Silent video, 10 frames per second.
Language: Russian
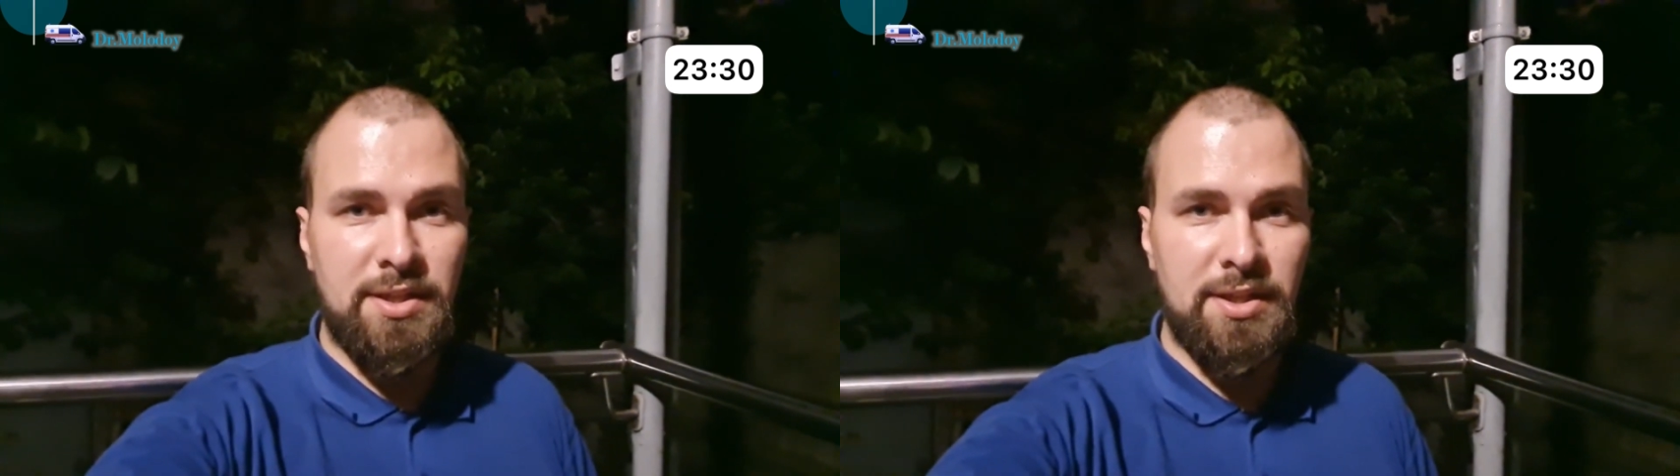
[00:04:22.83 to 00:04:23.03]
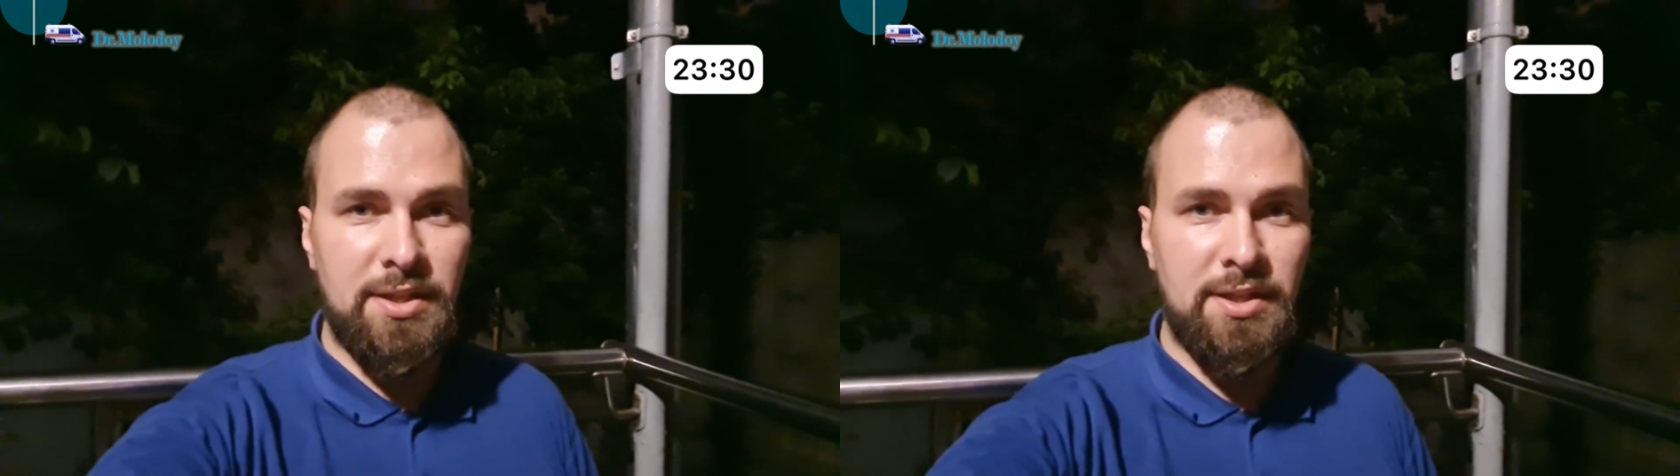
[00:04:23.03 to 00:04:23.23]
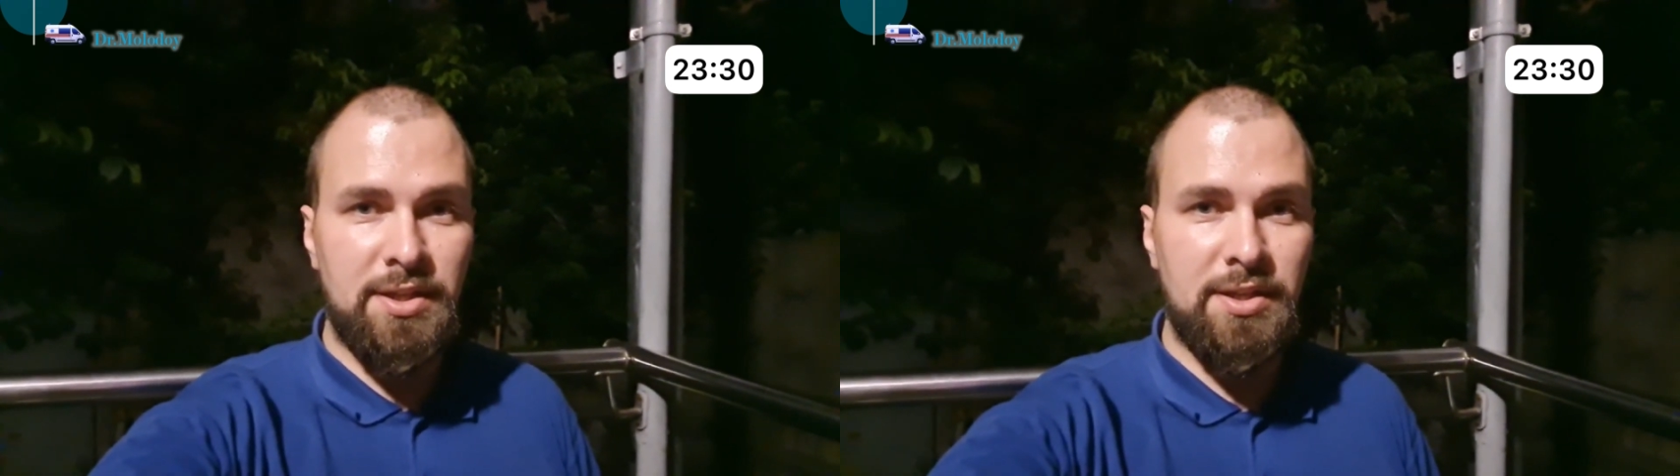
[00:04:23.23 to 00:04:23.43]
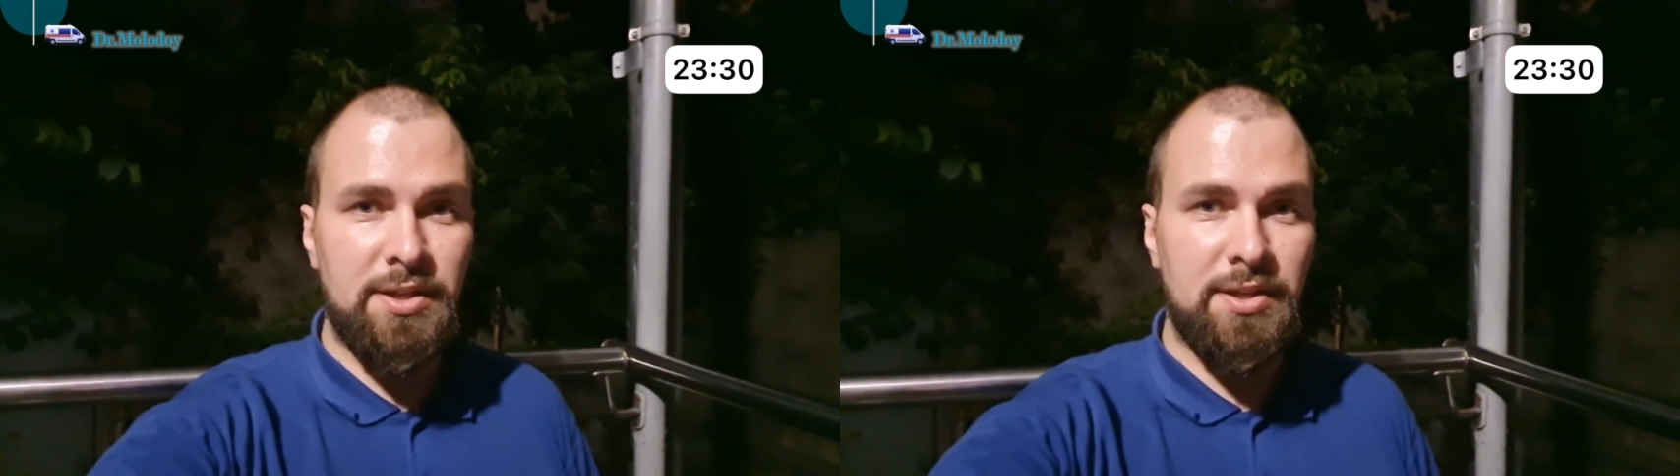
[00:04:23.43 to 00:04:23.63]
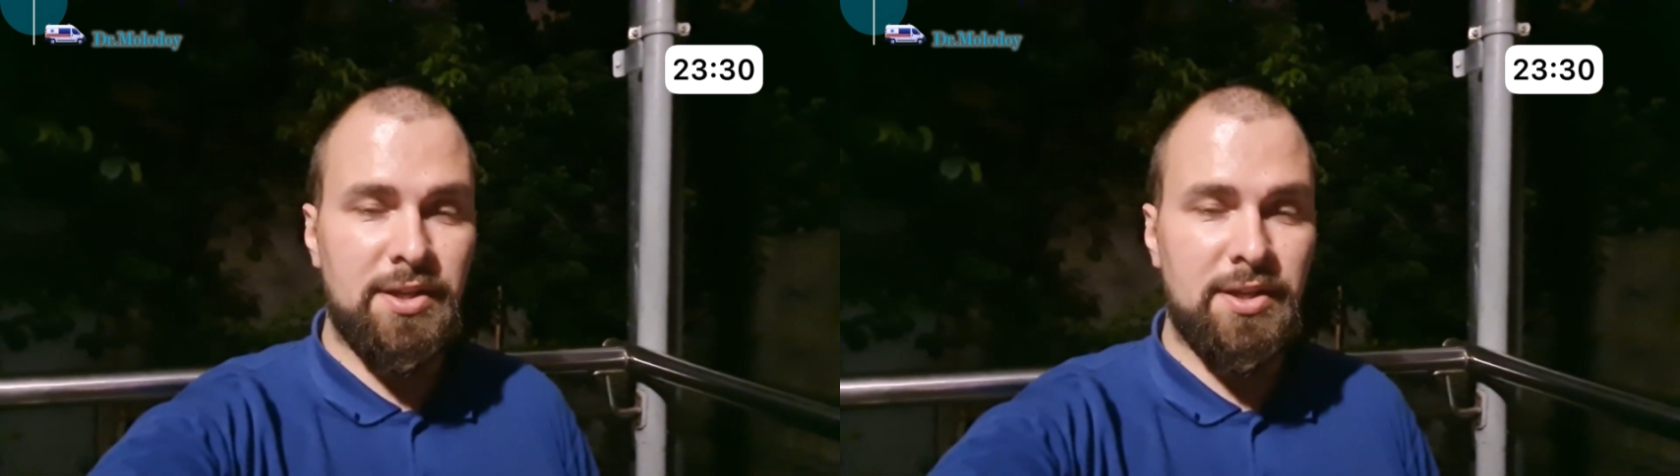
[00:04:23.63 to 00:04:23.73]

и